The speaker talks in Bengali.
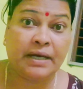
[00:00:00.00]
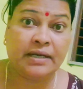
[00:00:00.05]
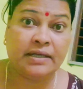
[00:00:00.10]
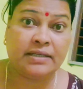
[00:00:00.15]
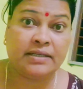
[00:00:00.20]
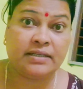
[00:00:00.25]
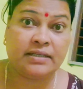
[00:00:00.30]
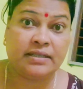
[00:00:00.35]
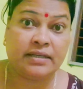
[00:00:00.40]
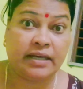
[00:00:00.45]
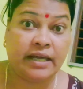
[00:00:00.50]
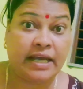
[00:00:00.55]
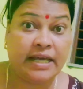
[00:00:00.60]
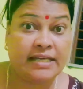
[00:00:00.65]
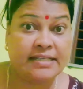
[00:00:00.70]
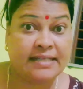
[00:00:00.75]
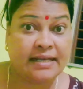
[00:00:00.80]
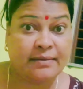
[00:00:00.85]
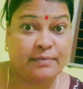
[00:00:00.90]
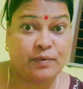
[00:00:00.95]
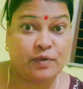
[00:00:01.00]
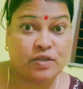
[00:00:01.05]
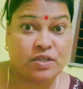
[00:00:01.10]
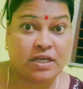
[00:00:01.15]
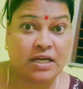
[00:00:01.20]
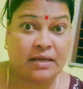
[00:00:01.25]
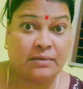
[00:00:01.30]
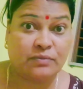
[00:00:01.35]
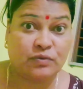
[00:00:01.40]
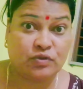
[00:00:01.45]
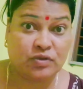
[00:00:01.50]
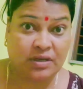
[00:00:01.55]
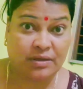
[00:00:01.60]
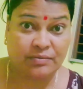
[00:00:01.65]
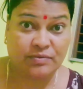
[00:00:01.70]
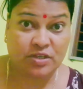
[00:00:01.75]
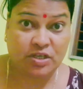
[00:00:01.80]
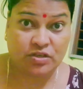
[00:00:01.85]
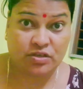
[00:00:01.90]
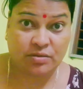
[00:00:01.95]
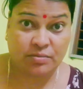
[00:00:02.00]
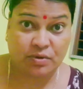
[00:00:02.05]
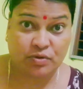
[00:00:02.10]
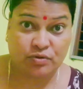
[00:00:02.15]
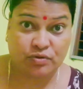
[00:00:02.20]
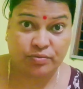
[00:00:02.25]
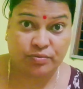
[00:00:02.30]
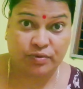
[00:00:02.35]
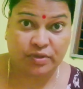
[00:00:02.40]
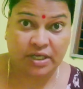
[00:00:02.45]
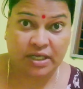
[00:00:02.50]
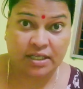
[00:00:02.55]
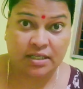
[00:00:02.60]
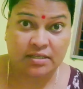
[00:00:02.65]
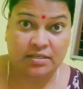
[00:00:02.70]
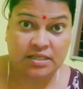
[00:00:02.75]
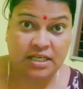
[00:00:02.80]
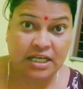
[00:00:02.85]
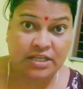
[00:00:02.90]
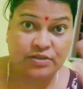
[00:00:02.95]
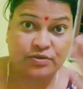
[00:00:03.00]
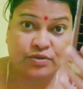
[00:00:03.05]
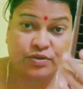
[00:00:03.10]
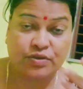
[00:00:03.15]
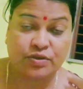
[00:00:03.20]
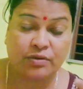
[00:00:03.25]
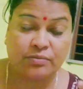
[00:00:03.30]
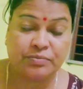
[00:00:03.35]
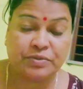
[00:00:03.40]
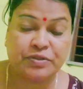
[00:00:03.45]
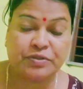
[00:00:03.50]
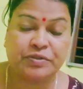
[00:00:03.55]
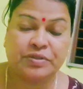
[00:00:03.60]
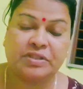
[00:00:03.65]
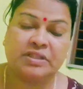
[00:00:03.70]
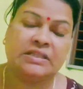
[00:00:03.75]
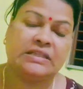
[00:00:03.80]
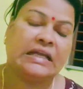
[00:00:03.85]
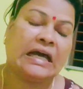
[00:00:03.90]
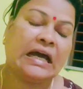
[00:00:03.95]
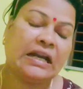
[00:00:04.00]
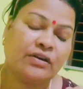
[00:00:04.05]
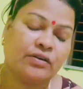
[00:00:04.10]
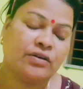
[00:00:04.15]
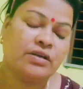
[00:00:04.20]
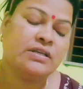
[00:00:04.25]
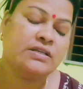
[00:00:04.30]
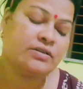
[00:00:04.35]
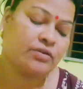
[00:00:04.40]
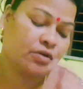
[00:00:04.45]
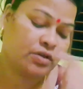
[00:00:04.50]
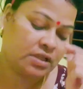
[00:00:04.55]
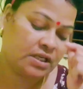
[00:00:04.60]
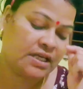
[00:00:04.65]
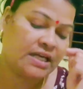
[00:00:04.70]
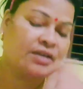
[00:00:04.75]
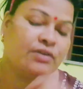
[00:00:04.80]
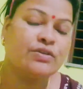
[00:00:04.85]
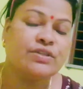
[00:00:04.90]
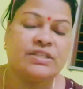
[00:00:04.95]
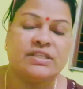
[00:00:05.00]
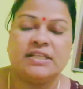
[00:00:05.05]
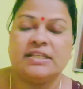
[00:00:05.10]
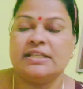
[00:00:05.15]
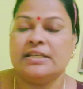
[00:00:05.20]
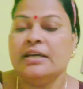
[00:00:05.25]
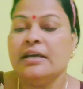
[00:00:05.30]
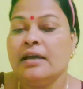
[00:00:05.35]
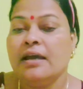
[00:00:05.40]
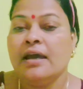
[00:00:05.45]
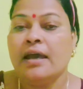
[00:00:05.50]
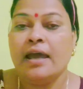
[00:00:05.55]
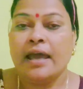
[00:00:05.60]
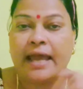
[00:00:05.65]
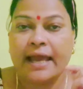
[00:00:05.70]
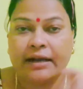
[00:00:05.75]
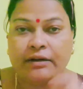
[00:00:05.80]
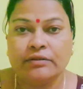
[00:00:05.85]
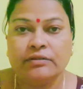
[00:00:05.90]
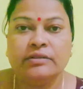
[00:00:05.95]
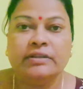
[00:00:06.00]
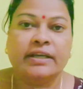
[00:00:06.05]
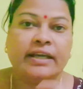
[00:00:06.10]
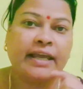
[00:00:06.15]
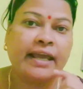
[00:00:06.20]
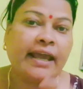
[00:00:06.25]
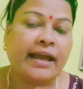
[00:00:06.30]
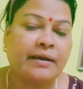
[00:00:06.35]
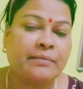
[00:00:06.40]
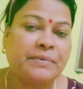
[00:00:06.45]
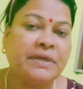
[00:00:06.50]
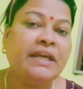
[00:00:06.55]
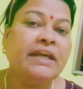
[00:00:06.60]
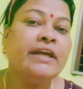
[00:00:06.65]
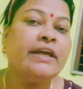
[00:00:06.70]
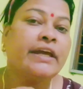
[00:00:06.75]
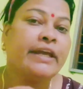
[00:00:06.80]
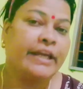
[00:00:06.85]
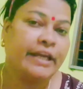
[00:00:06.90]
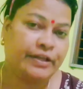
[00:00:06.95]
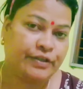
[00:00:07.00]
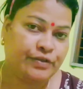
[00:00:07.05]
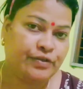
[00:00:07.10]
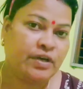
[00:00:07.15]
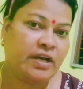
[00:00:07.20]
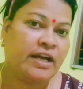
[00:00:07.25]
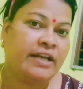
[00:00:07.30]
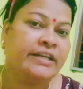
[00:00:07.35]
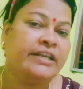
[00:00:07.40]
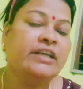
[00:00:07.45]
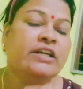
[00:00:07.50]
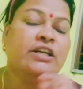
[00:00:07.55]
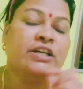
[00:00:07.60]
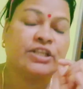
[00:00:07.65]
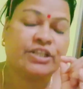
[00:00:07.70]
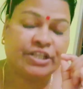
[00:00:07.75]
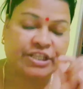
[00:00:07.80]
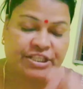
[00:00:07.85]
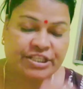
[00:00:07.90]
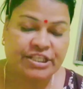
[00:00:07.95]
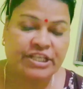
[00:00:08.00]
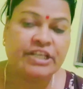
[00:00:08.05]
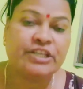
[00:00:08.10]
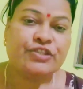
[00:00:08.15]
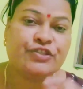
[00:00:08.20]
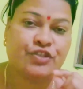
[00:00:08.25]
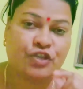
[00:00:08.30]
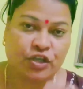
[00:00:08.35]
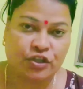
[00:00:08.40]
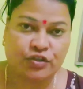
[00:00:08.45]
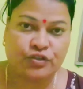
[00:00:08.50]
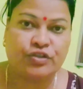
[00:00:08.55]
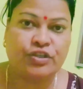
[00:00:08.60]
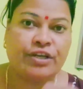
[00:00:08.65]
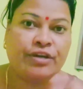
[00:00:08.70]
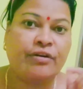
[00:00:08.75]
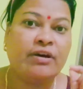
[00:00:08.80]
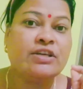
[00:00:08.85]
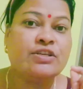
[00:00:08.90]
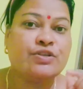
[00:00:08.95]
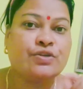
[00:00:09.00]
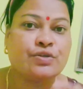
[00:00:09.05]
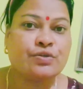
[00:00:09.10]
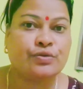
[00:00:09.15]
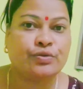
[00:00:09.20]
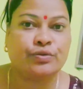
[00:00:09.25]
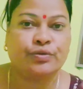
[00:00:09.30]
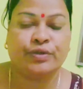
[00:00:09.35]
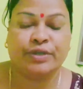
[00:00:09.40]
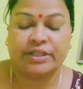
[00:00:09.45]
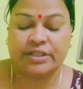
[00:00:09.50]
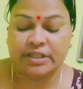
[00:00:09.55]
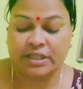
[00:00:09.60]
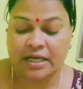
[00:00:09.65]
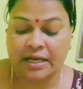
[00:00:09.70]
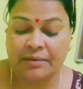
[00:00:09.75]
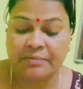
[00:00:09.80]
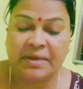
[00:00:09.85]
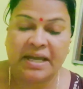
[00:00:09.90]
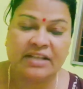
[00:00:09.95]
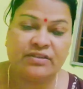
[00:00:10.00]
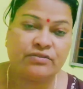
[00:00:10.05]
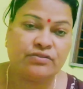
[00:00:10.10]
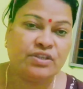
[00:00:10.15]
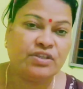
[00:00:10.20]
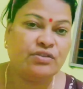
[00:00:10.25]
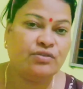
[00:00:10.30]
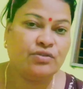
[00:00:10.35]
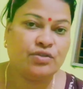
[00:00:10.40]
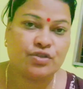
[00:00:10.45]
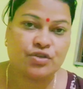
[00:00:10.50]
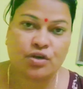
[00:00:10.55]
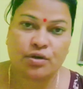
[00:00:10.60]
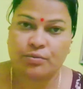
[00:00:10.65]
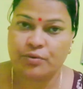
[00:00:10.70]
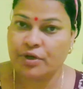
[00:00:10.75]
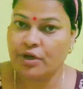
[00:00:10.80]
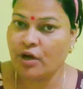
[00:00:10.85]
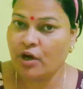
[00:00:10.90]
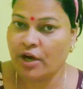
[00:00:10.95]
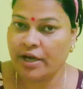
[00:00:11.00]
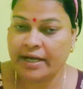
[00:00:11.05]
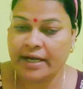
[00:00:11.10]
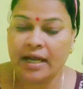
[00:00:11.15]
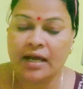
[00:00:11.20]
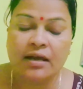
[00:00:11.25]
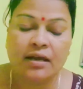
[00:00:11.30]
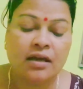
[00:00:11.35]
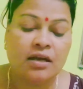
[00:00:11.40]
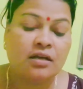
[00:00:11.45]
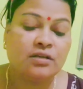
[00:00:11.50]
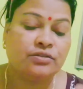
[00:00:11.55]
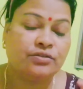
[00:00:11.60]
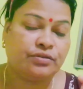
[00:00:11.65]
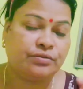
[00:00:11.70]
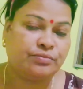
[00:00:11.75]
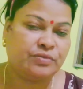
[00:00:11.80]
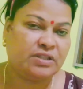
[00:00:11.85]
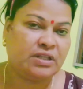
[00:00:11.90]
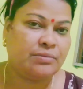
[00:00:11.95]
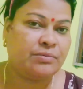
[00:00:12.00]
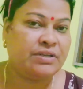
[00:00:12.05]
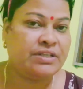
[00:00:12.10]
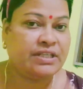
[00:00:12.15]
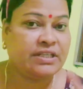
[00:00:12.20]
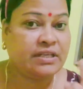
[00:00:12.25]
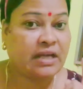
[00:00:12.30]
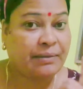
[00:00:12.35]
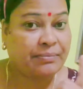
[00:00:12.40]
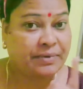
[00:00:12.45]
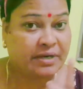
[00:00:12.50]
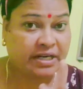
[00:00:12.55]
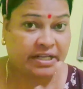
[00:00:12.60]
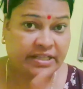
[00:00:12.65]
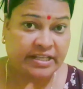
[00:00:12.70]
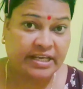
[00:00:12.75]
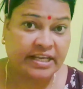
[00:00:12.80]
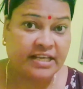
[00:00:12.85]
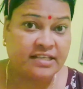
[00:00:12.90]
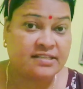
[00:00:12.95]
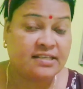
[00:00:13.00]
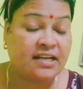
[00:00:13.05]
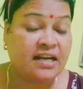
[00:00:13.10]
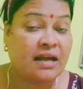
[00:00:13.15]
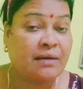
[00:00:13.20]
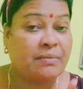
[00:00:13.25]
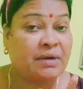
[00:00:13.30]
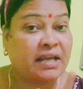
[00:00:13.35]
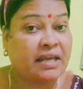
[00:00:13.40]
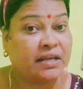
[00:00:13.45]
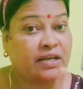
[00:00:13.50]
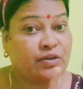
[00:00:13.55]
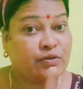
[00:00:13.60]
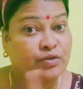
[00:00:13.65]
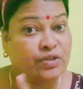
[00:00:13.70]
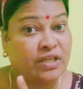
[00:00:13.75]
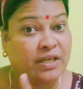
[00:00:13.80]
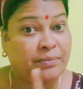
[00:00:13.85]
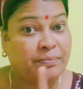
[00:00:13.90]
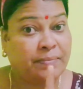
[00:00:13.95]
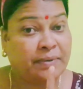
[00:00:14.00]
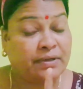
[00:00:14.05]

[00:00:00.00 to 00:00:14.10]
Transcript: মানে কি এই যা বসলাম দুর্গাপূজার সময় উঠবো নাকি সাজগোজ কমপ্লিট করে তা নয় কথাটা হচ্ছে কি এখন থেকে আমি একটুখানি নিজের যত্ন যত্ন নেওয়া শুরু করে দিলাম এতদিন তো সময় হয় না তো মোটামুটি আপনারা দেখেছেন আমাকে রোদে